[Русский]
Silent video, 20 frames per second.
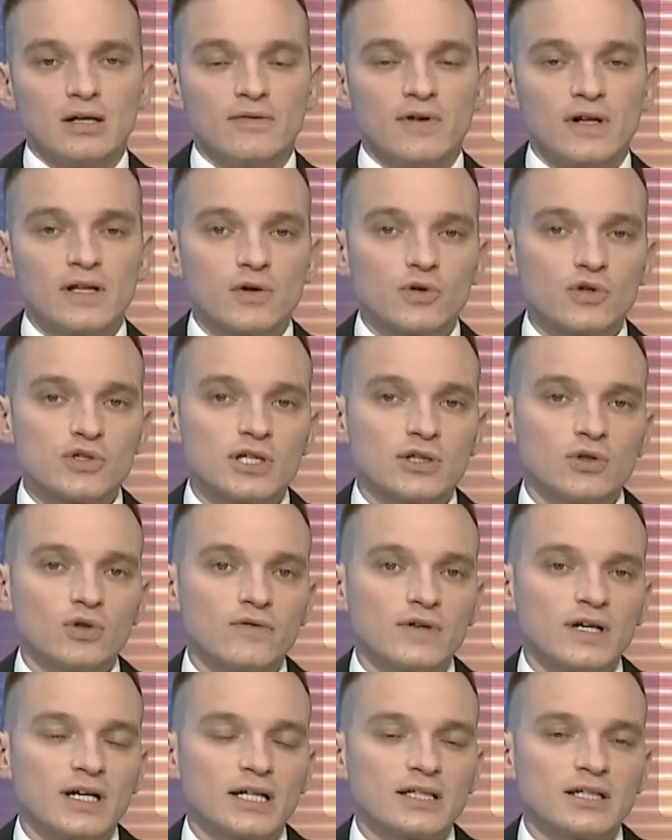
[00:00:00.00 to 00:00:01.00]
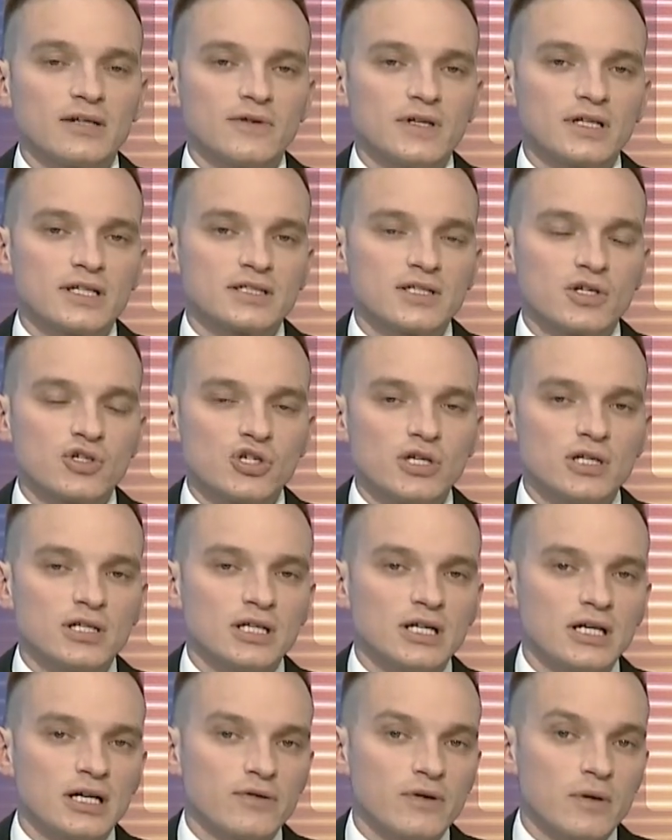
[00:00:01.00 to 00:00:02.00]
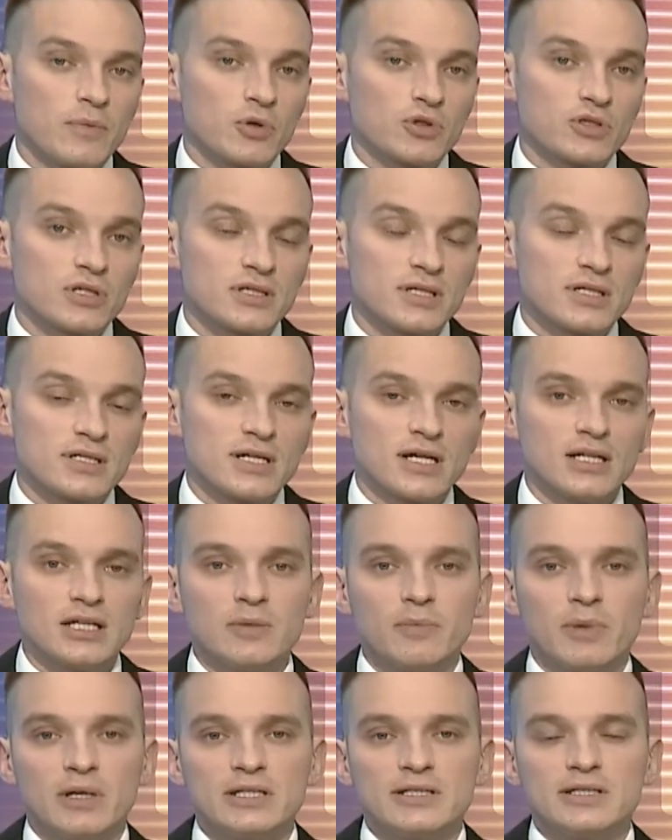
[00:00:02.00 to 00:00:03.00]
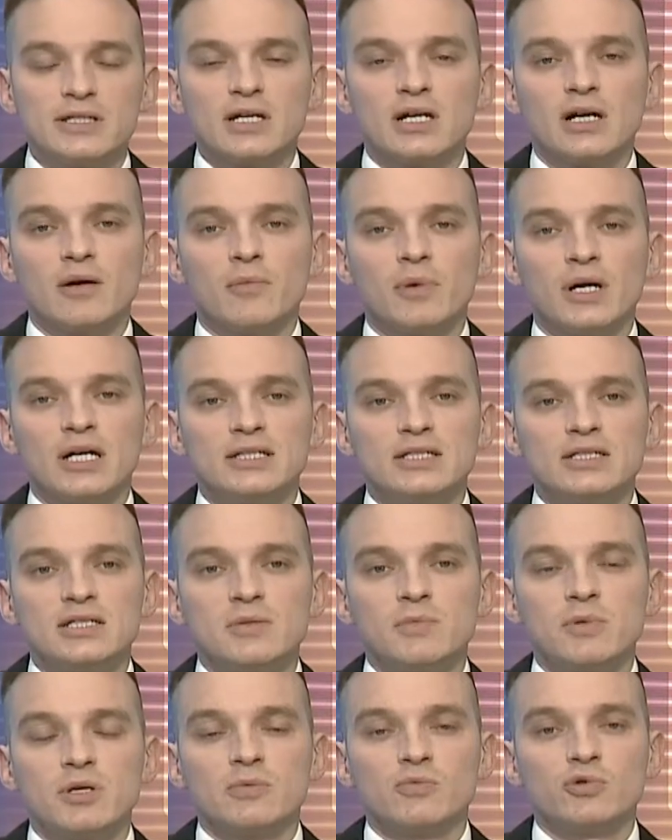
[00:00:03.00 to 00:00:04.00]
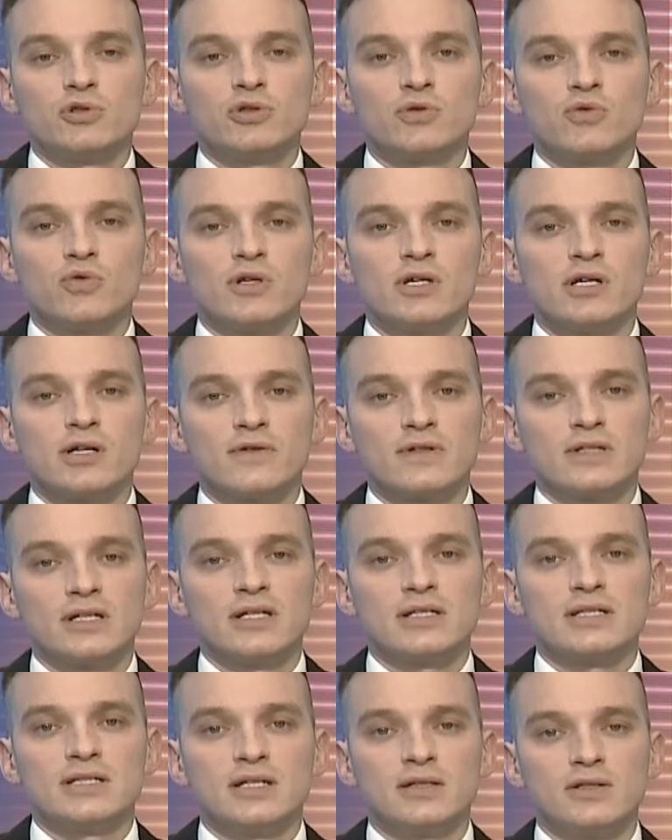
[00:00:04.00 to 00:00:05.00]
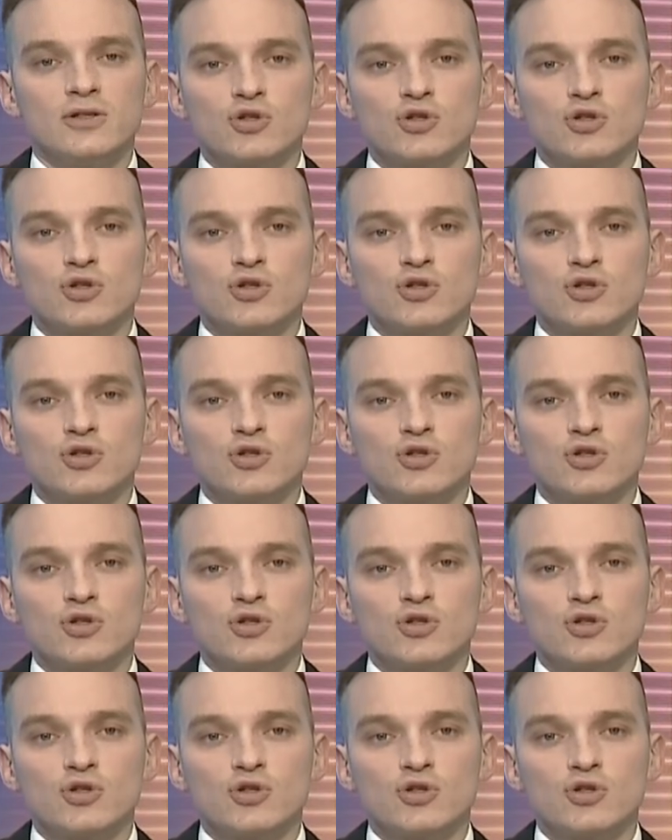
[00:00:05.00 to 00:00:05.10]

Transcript: Валроса новые кадровые назначения. Вопросы социальной политики компании теперь будет курировать Алексей